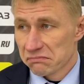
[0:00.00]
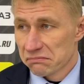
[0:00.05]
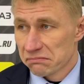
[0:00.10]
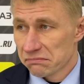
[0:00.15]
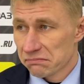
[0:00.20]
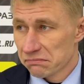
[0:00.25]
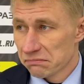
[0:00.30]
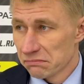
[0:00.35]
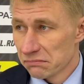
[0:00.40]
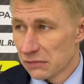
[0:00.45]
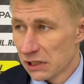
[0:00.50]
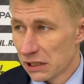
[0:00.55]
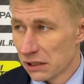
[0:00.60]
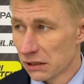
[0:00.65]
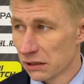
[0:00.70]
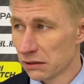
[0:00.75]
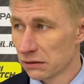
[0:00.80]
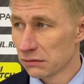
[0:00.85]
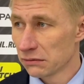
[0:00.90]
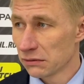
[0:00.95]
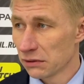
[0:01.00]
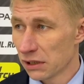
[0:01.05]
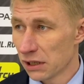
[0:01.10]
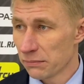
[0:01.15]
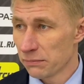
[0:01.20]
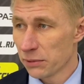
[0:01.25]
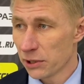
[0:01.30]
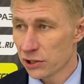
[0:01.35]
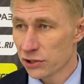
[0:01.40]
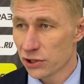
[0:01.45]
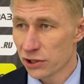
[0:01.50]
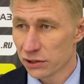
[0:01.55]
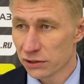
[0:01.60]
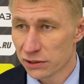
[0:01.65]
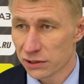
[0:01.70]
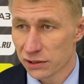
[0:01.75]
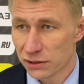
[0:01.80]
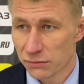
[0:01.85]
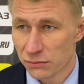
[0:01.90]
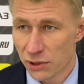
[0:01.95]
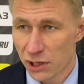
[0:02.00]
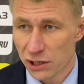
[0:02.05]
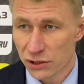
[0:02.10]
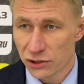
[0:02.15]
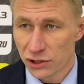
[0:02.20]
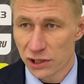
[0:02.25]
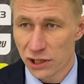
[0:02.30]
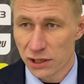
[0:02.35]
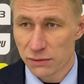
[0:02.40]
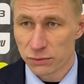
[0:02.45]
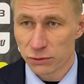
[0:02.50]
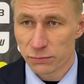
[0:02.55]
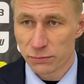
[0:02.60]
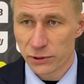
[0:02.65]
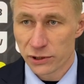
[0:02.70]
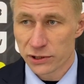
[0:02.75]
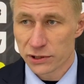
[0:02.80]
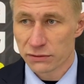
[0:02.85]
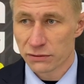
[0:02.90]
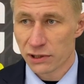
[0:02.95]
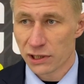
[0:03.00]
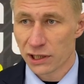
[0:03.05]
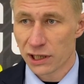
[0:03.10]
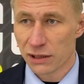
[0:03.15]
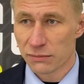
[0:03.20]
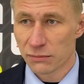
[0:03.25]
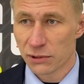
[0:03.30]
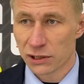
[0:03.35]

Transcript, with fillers: Платонов. Команда сейчас бьется за место в плей-офф.